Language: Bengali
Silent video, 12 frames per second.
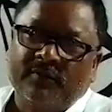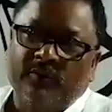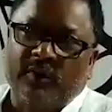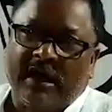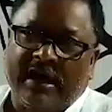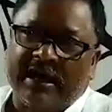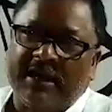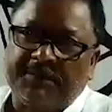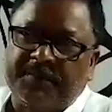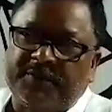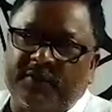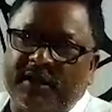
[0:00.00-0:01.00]
ওর হারের
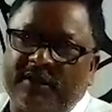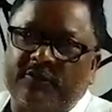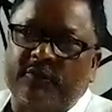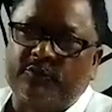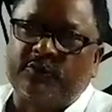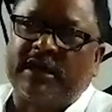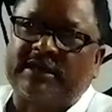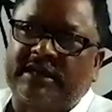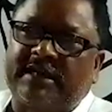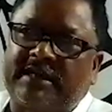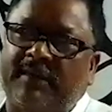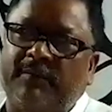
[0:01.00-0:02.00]
পিছনে যখন দুটা
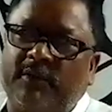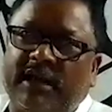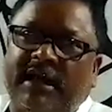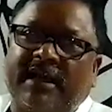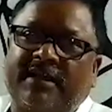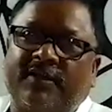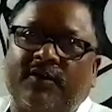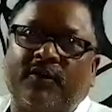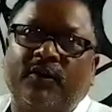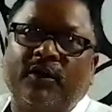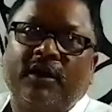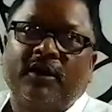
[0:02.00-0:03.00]
চারটা ভোটে হারে কেউ
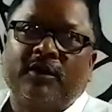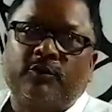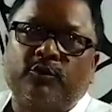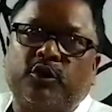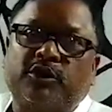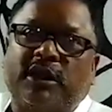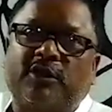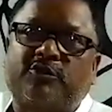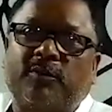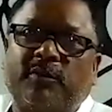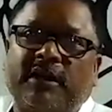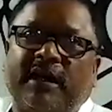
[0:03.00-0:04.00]
দুশো চারশো
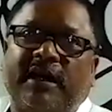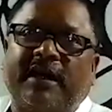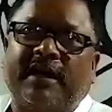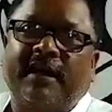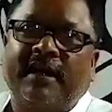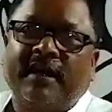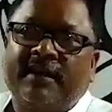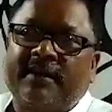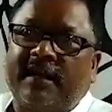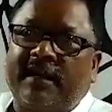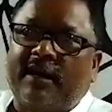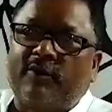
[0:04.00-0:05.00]
ভোটে হারে
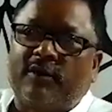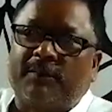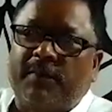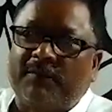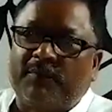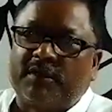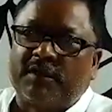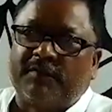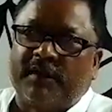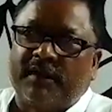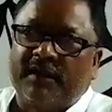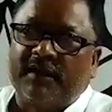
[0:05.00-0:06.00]
তাহলে কাউকে ব্লেম করতে
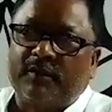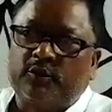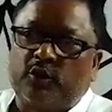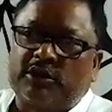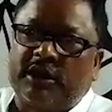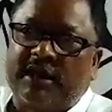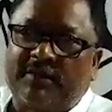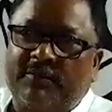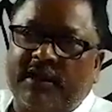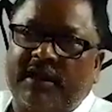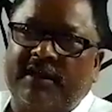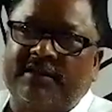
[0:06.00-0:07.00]
পারে ও দশ হাজার
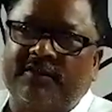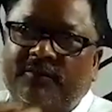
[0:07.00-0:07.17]
ভোটে হেরেছে